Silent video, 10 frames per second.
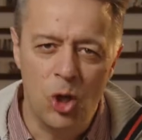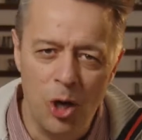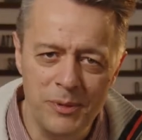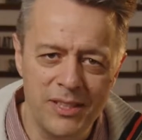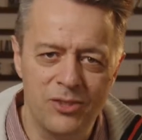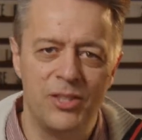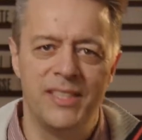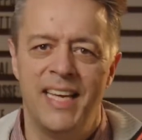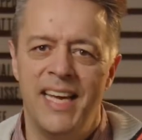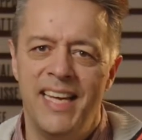kommen
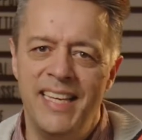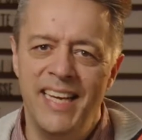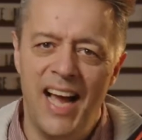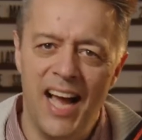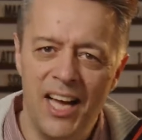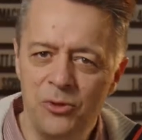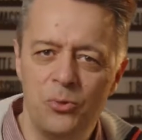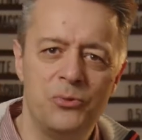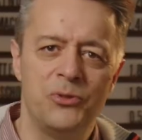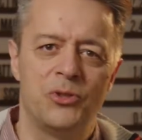sollen, ihn
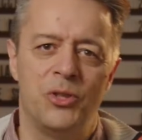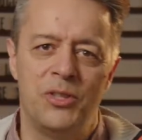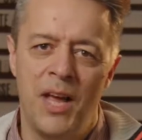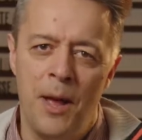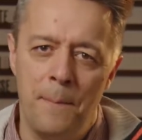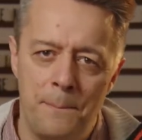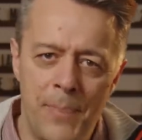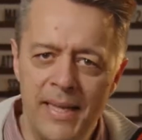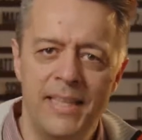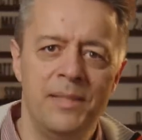anrufen sollen,
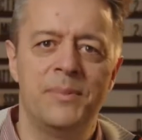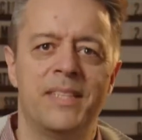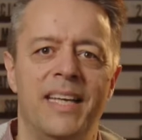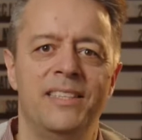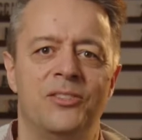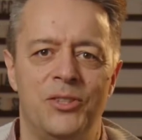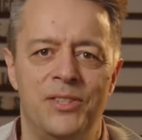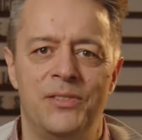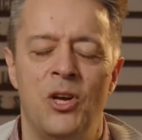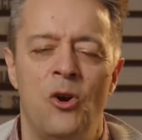bei ihm sein
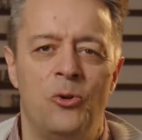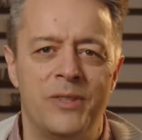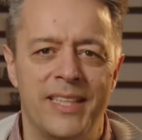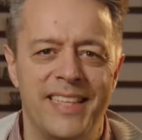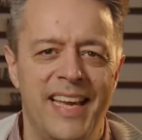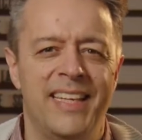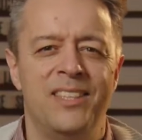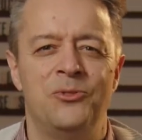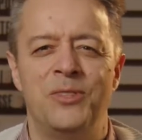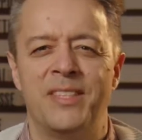sollen und dass
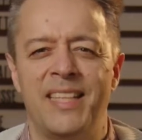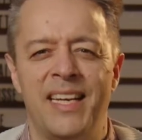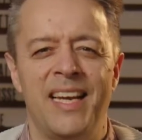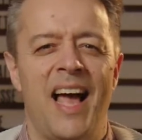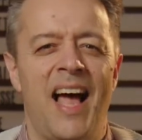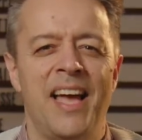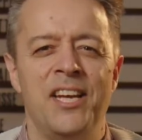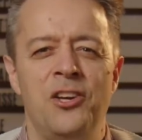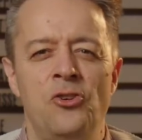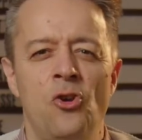er uns dann
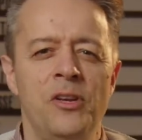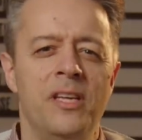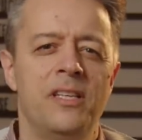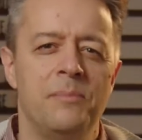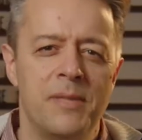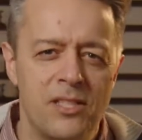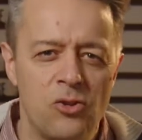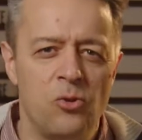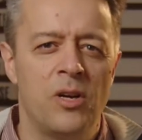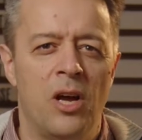eine neue
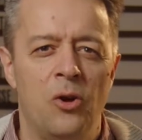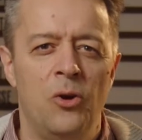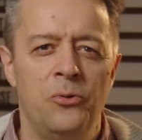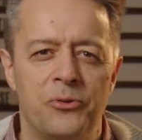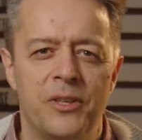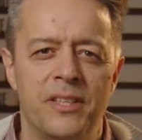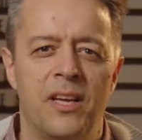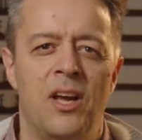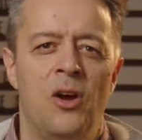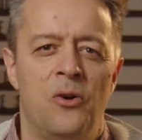Dimension eröffnet
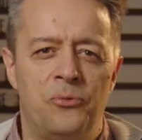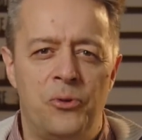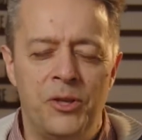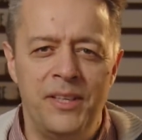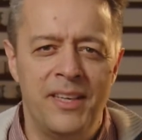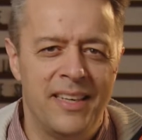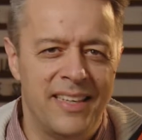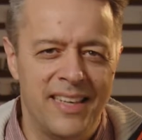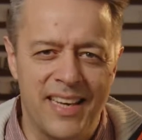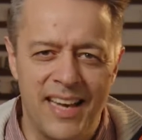von
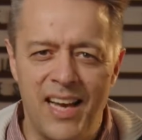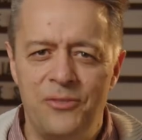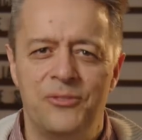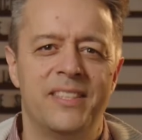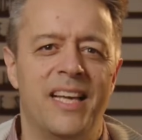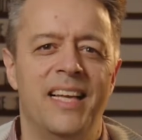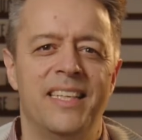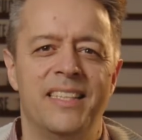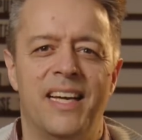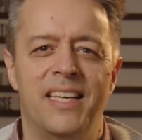der Kraft des
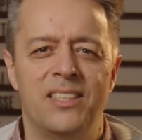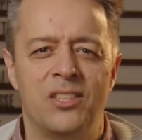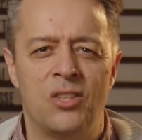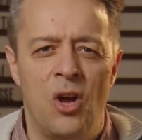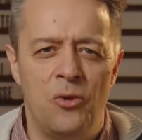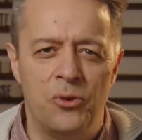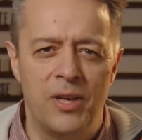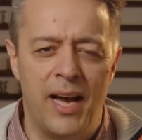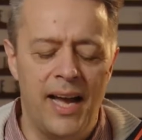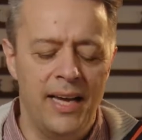Heiligen Geistes,
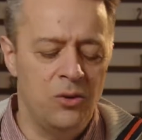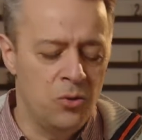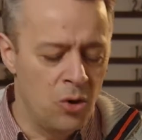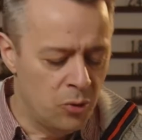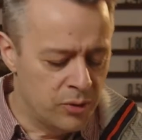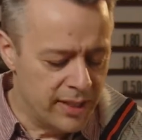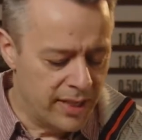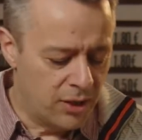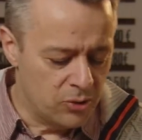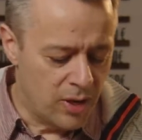von Heilung und
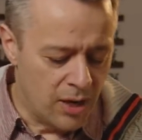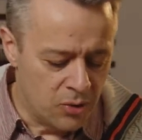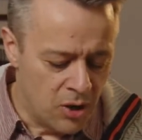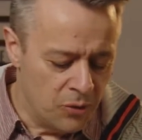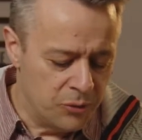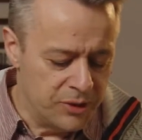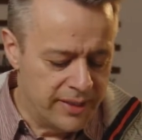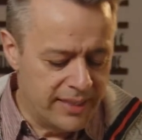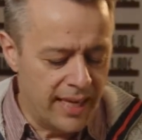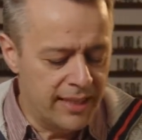genauso auch von
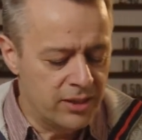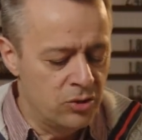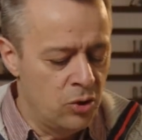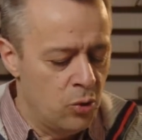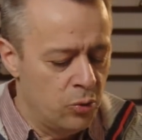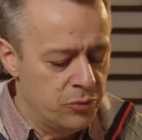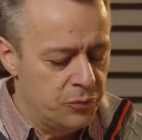Zeichen und